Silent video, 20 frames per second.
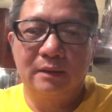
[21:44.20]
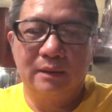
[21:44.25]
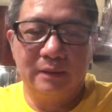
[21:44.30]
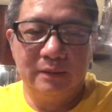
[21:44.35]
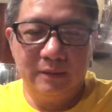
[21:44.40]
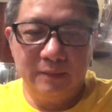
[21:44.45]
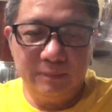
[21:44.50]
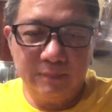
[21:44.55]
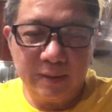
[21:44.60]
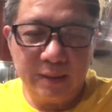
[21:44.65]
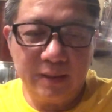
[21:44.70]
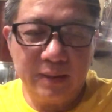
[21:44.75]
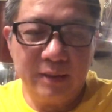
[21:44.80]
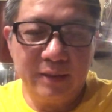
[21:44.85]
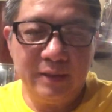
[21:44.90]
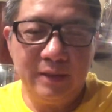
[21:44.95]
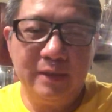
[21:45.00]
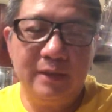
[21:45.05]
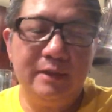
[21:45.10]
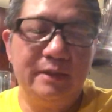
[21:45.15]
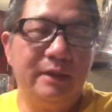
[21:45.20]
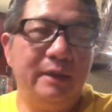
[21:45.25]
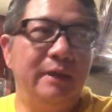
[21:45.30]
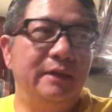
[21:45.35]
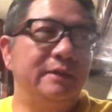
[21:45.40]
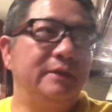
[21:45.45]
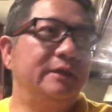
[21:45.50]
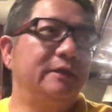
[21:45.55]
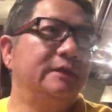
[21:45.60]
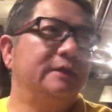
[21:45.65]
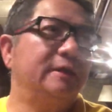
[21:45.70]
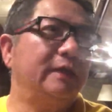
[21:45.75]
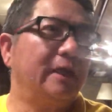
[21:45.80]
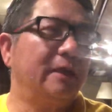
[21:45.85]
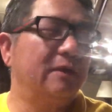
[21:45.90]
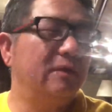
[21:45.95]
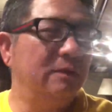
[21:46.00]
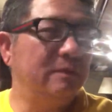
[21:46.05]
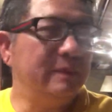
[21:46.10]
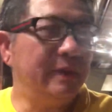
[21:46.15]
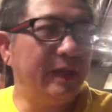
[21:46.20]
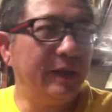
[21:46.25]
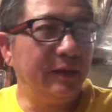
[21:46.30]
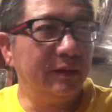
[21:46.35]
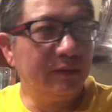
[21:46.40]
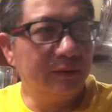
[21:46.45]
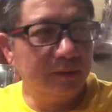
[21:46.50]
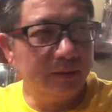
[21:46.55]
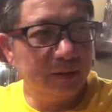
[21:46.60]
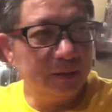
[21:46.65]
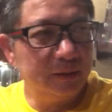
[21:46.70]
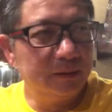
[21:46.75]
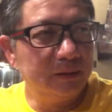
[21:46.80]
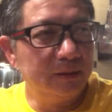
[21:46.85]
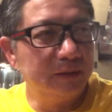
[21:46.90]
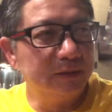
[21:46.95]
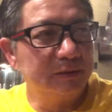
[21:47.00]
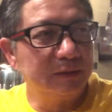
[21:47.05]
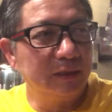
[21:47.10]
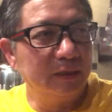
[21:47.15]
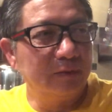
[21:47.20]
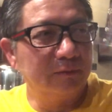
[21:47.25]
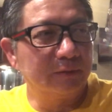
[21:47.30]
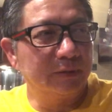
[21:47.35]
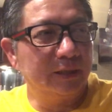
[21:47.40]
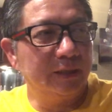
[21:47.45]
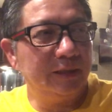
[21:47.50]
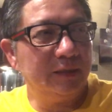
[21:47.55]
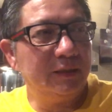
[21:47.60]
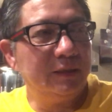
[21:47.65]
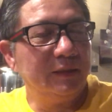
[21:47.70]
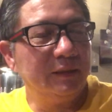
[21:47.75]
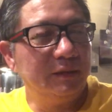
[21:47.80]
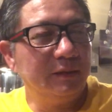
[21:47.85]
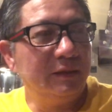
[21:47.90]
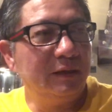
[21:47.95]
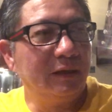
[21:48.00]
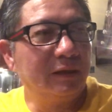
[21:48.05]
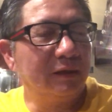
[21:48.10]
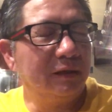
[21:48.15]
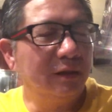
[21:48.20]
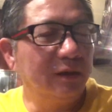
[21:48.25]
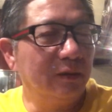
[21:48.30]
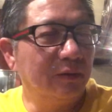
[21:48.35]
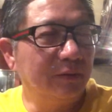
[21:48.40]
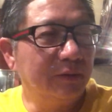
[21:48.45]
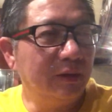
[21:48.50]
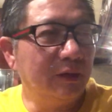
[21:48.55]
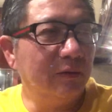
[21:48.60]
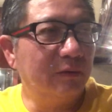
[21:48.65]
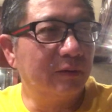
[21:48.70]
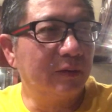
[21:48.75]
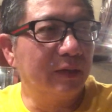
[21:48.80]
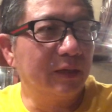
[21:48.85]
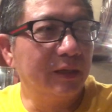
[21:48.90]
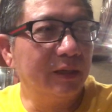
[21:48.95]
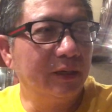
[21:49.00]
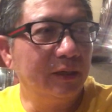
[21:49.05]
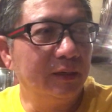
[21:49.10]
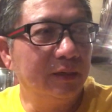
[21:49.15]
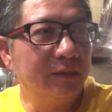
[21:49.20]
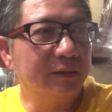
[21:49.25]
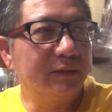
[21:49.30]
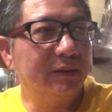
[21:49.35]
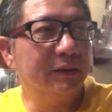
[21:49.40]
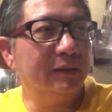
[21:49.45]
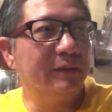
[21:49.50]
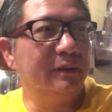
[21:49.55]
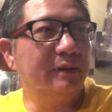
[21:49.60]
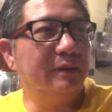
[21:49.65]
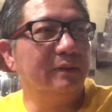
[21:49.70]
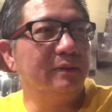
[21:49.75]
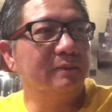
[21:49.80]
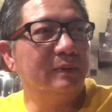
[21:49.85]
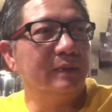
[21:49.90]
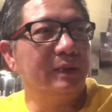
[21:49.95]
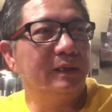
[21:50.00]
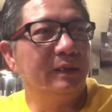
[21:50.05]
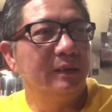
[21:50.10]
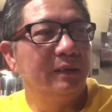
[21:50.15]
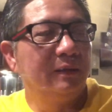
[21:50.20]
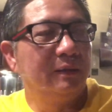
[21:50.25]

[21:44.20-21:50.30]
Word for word: và mấy cái giới à, chức sắc cũng vậy nó cũng nói sau này à, dân nó lôi đầu ra thì nó mới